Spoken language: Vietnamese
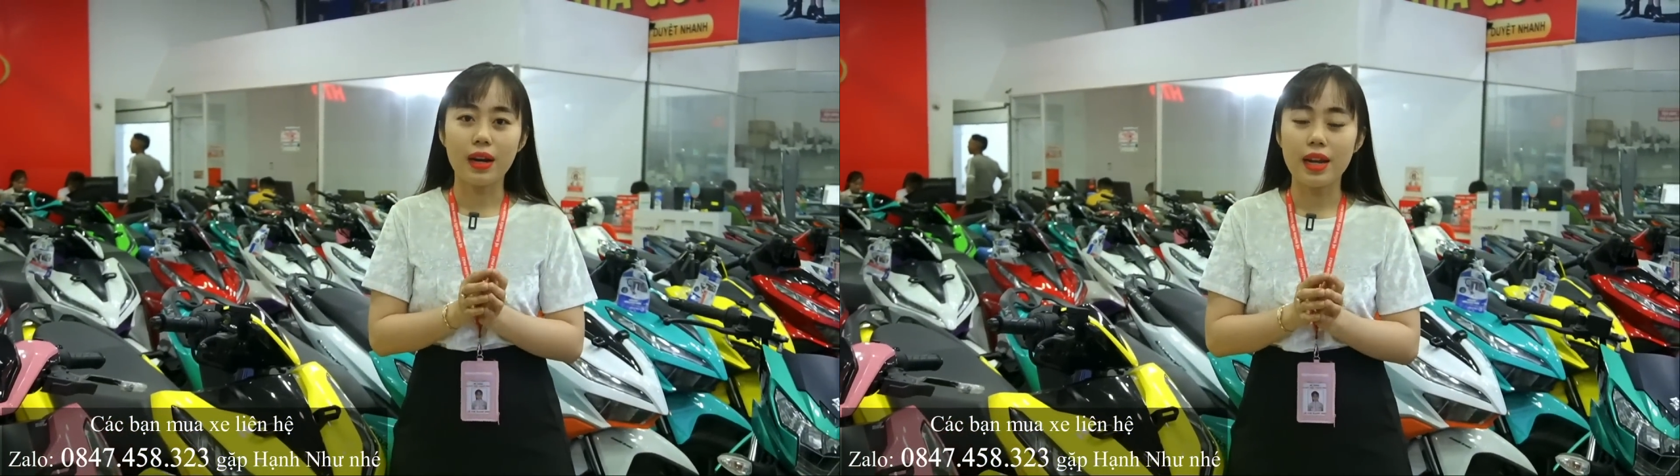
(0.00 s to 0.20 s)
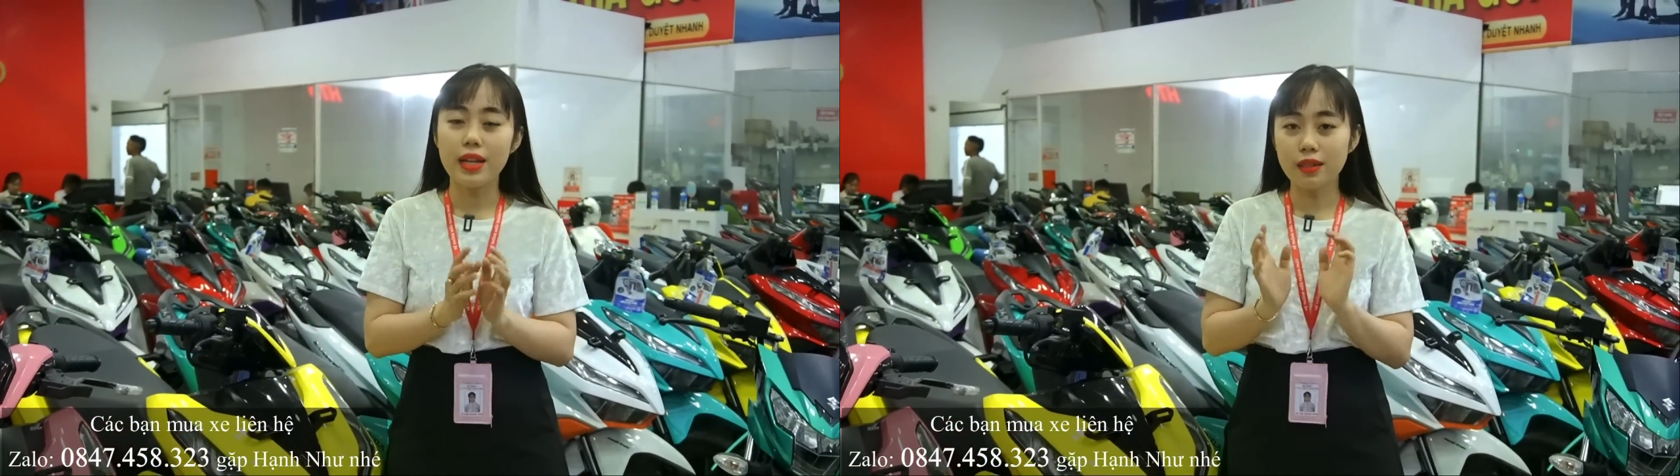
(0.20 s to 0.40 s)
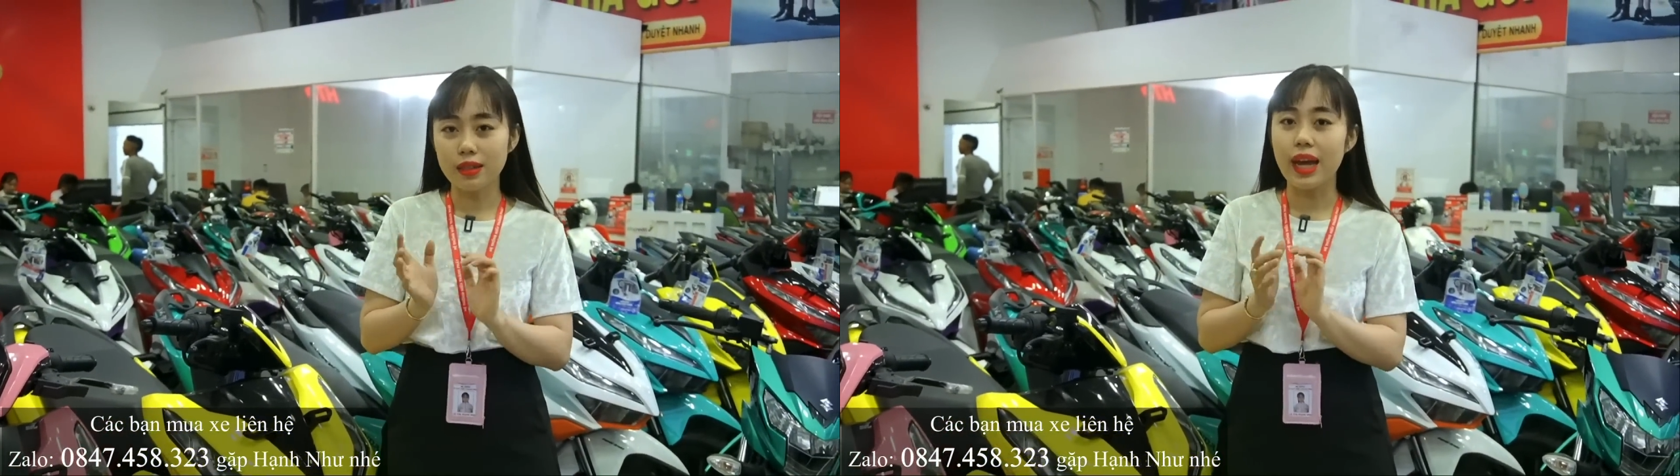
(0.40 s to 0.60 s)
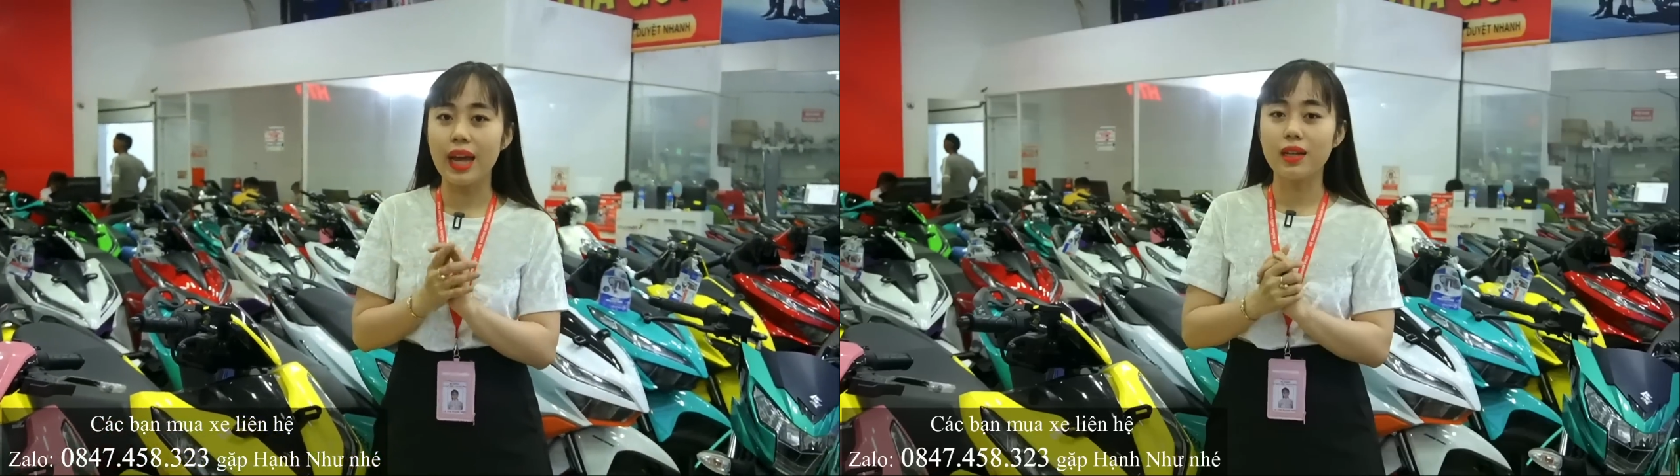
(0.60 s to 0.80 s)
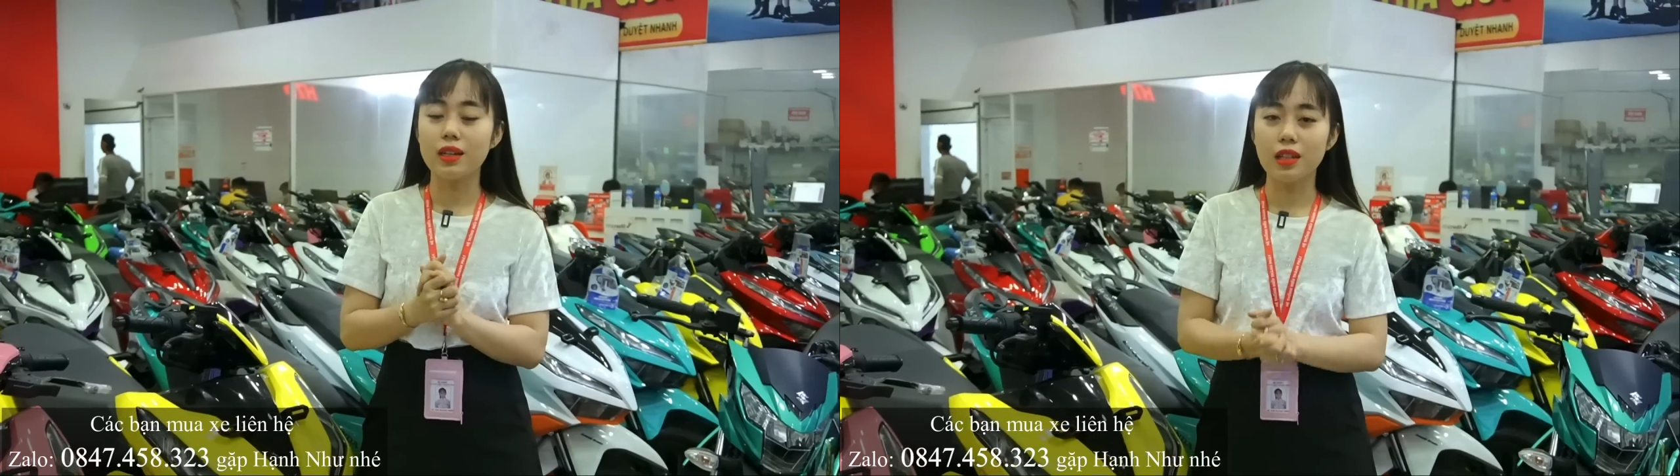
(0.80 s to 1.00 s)
hoặc là đến
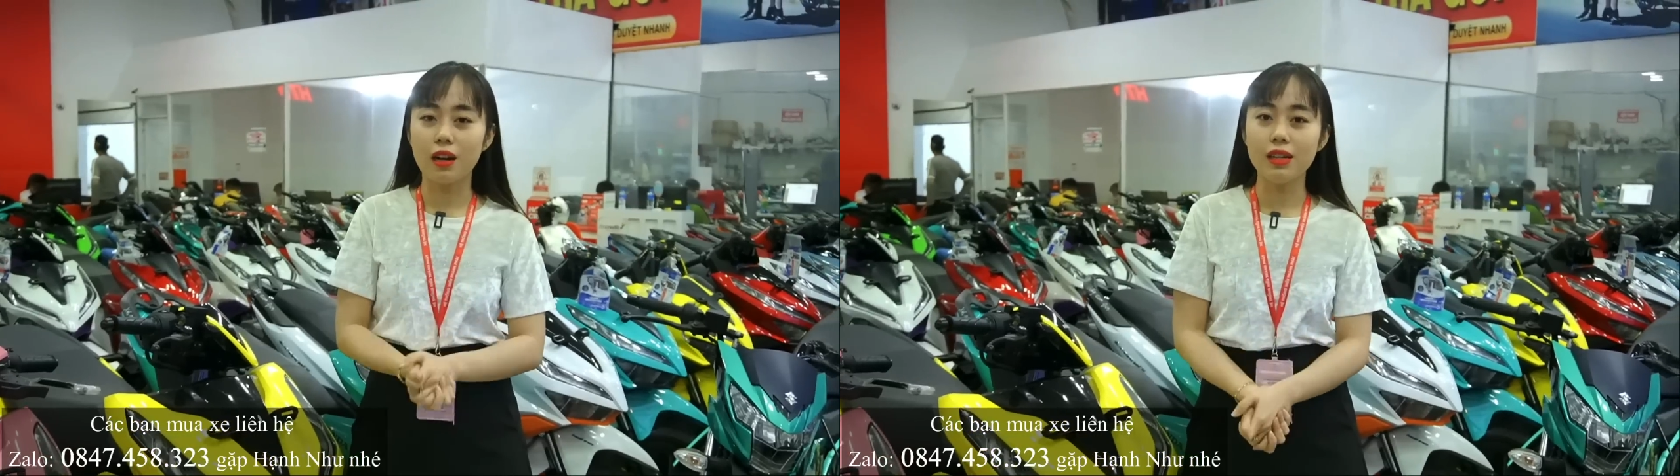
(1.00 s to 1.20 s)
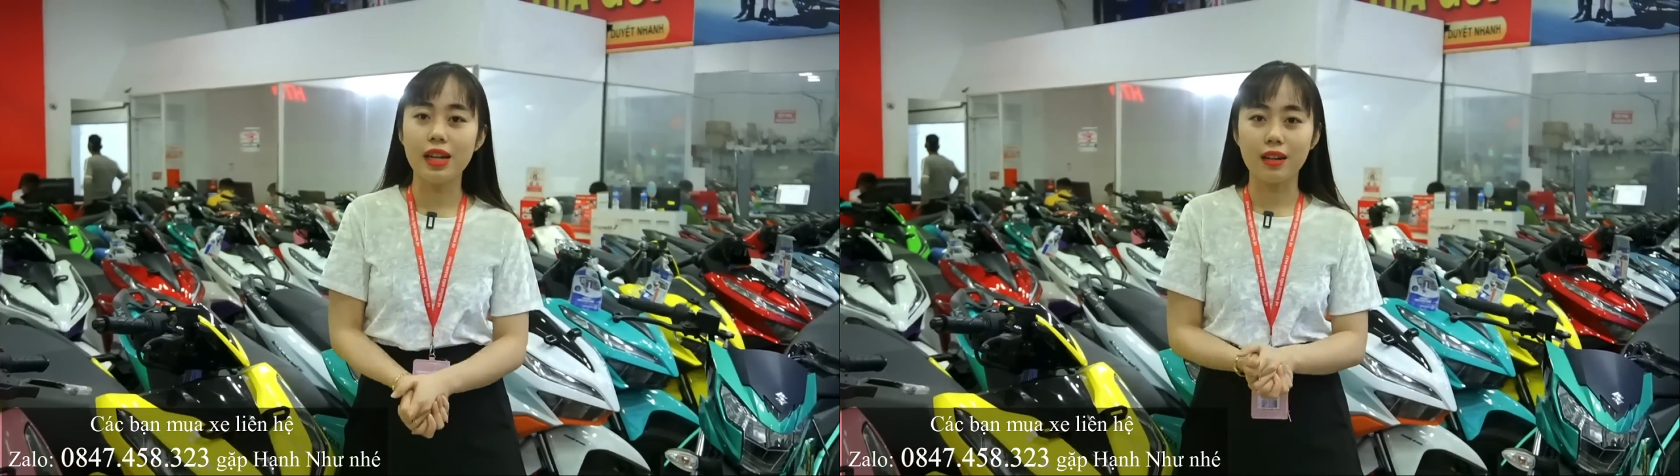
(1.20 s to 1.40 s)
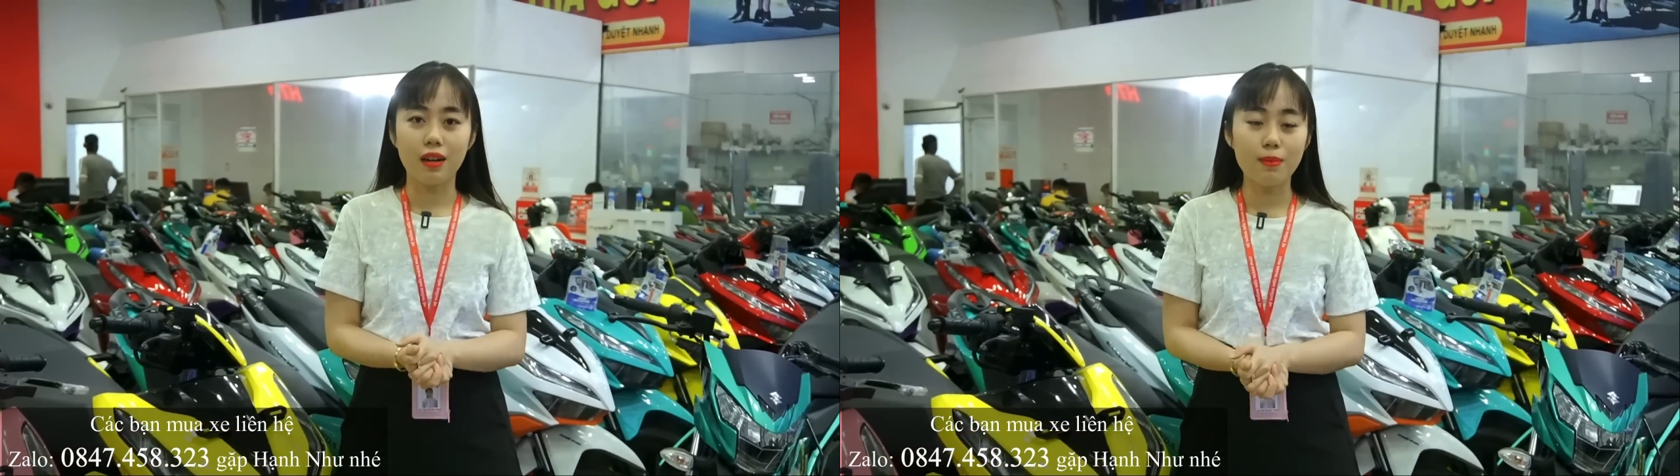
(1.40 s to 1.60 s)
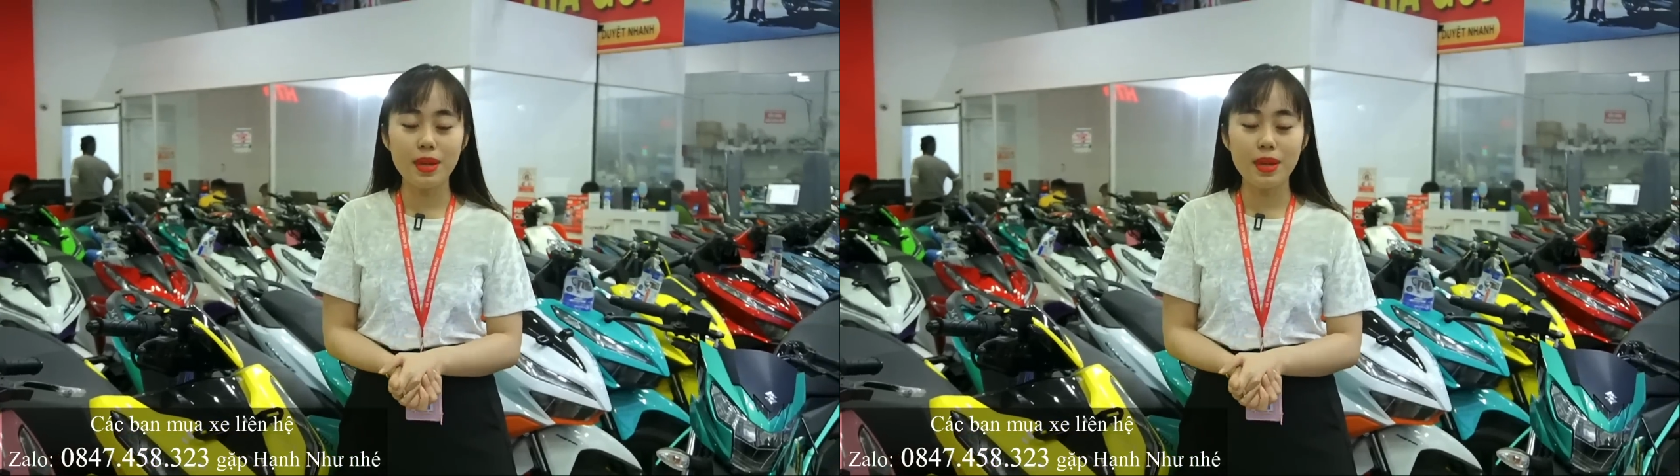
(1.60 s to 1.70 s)
cửa hàng cứ nói là